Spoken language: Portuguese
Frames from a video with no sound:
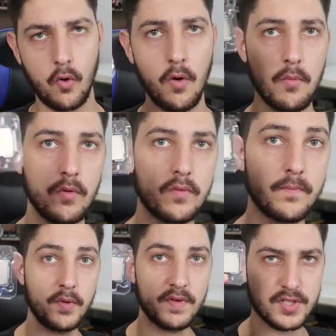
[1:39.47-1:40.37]
como
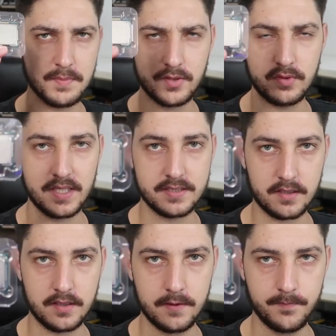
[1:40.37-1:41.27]
um investimento desse
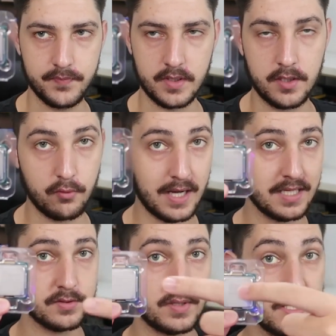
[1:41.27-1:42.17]
aqui, que no
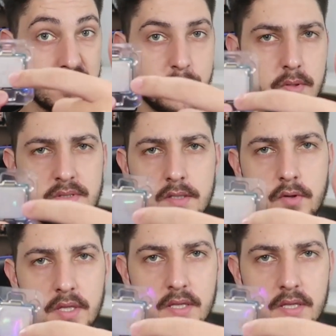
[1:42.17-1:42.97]
caso desse processador